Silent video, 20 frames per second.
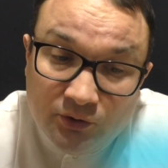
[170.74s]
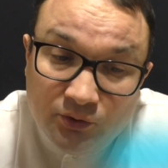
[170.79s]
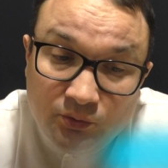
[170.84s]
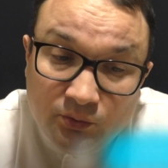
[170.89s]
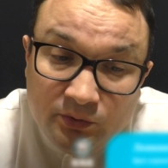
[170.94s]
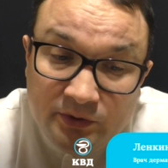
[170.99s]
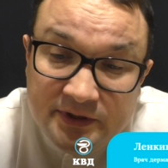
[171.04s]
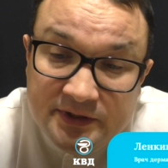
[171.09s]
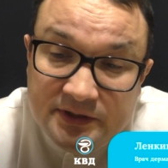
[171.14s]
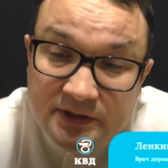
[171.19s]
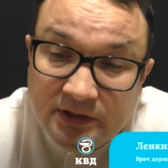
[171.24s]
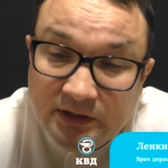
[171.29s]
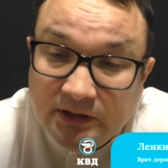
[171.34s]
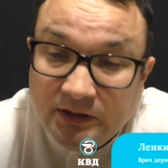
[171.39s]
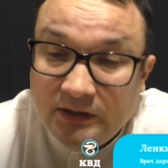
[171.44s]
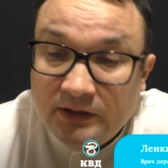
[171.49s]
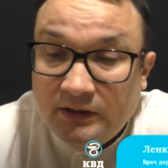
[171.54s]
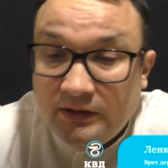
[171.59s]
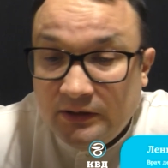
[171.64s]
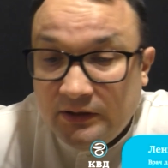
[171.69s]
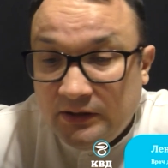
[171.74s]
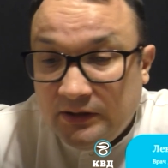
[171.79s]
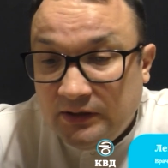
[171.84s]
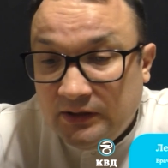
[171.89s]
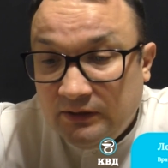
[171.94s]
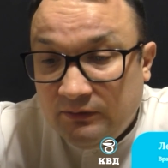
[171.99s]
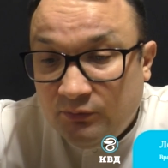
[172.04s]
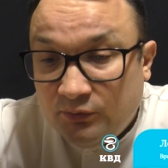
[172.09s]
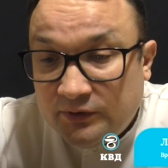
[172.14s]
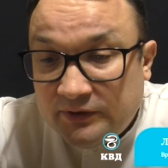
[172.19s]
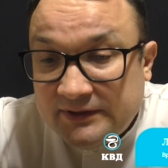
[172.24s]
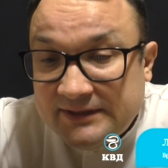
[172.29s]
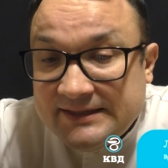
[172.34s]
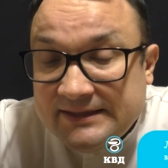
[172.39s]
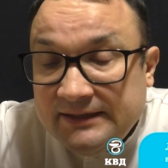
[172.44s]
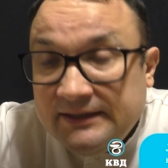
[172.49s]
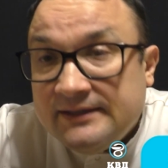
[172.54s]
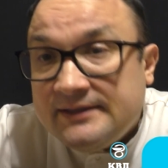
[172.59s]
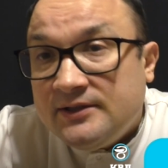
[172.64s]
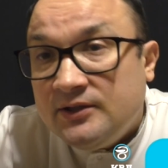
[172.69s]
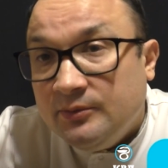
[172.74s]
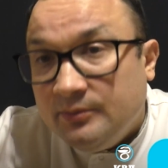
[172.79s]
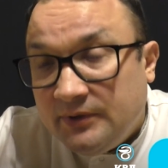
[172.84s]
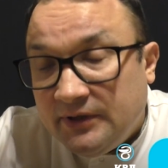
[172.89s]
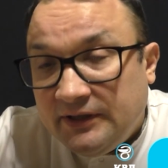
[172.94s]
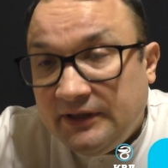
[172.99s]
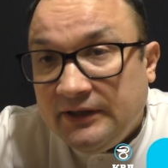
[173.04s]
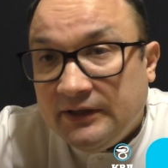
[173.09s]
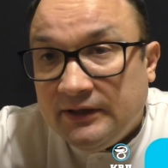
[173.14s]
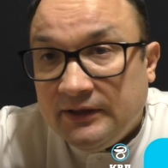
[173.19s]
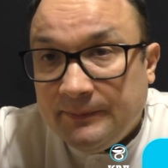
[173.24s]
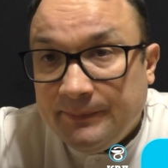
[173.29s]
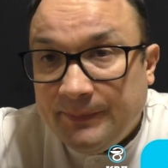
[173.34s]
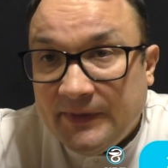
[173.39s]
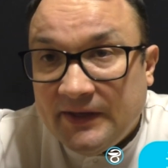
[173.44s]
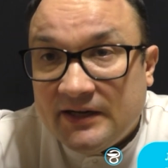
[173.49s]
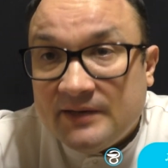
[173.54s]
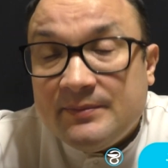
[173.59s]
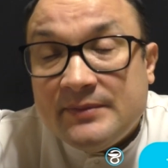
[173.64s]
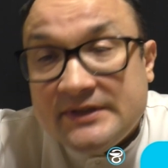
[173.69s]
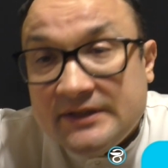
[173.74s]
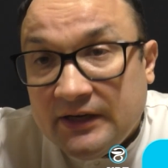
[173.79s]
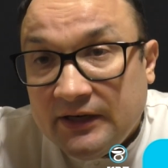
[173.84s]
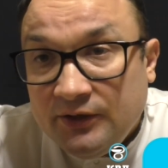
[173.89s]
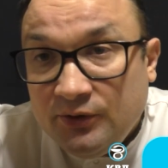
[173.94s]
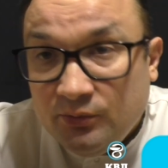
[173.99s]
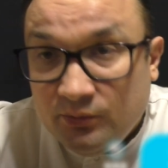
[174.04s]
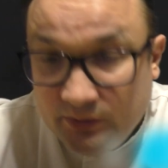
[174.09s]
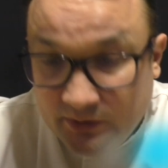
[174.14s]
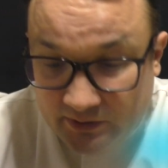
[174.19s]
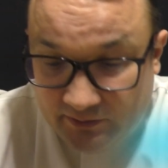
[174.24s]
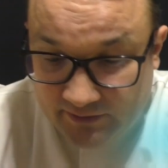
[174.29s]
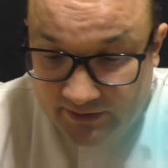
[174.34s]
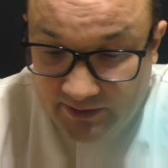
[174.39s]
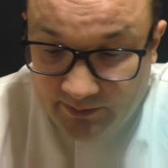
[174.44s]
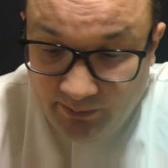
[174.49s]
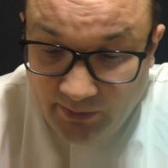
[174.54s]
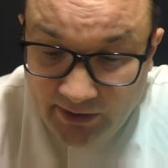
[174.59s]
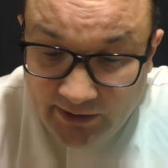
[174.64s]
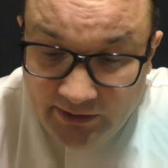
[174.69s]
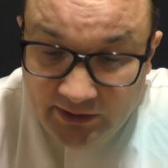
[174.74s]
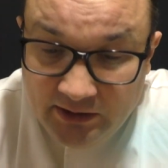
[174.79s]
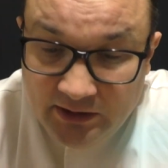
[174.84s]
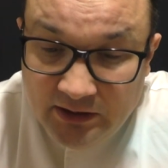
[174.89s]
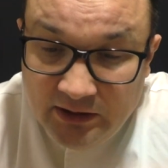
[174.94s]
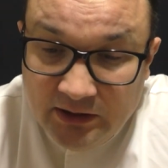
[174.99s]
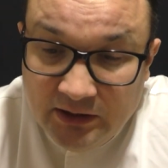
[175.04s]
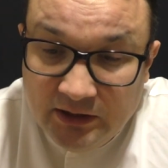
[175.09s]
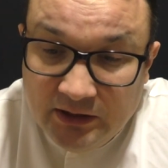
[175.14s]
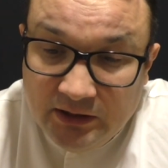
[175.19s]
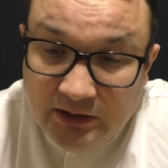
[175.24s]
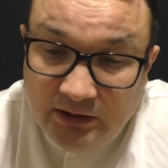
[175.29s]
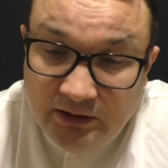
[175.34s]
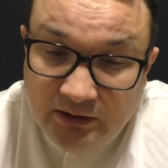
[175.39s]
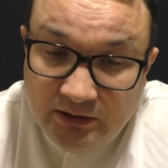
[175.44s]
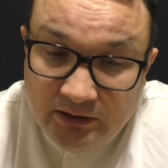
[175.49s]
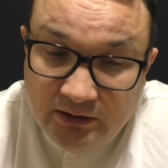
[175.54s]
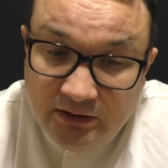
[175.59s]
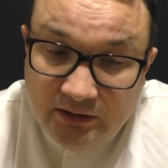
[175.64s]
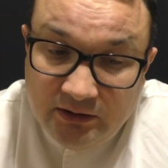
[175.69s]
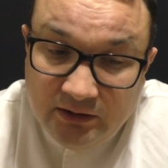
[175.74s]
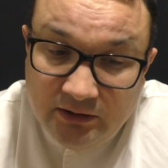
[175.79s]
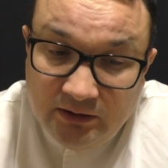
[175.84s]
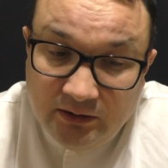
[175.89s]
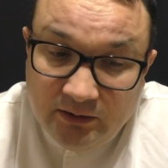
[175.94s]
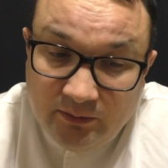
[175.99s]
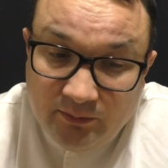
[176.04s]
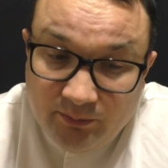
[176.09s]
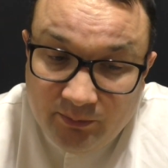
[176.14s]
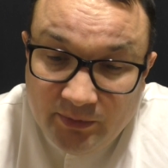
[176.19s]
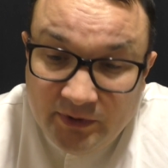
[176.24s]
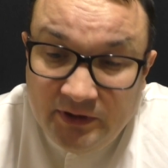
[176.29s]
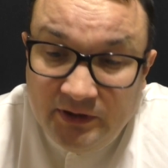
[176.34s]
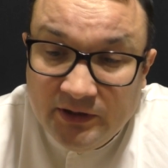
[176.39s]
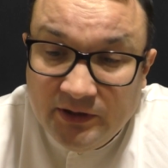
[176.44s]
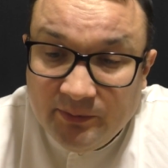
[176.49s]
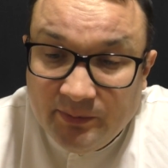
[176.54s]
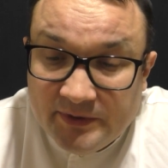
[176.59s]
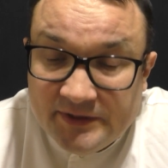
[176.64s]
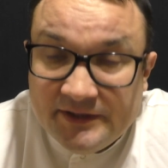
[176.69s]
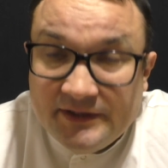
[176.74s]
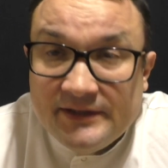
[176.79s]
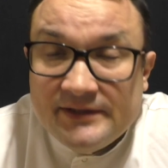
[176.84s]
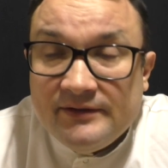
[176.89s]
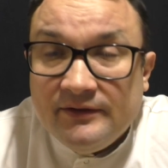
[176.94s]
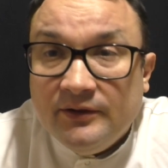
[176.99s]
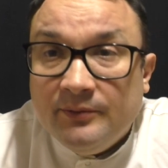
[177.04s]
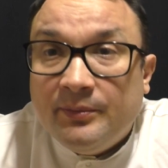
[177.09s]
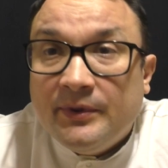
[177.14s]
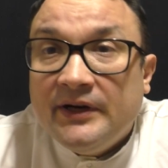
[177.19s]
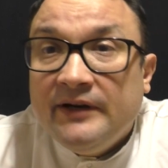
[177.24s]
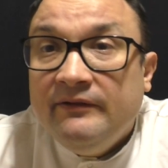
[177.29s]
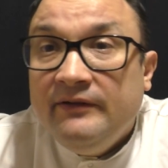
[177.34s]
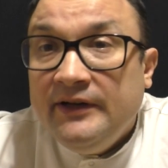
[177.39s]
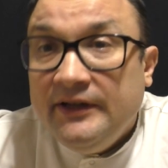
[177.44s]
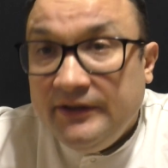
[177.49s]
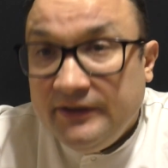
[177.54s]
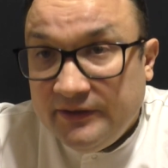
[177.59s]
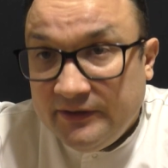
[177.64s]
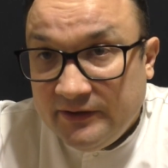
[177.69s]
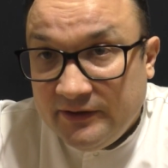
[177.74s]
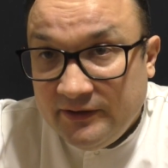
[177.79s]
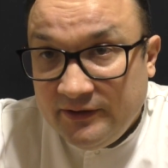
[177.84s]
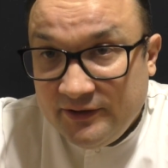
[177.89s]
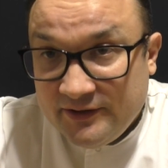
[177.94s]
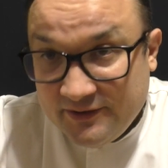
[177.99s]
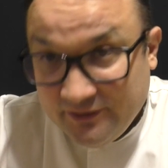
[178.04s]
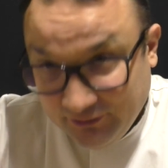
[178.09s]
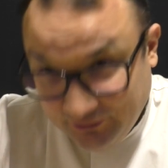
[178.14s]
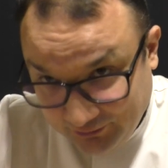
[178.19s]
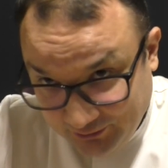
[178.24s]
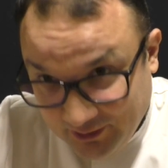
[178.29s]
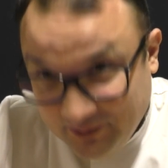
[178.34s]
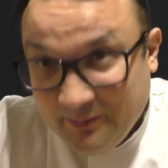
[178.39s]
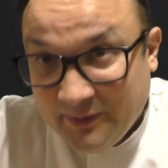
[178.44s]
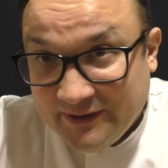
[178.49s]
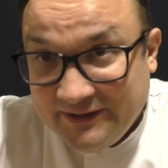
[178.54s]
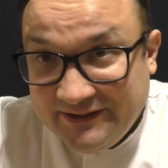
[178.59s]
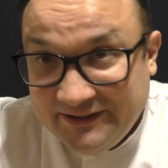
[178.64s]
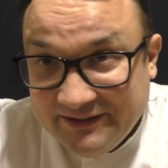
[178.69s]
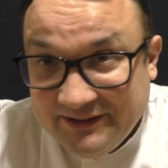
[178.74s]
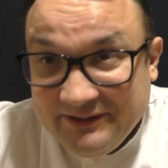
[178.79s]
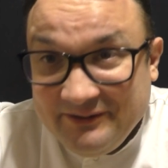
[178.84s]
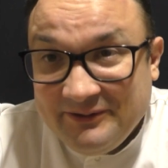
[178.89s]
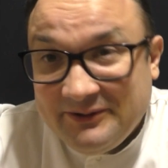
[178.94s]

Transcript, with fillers: То есть, вот следствием таких распространенных высыпаний а, было непосредственно проявление действительно дерматита.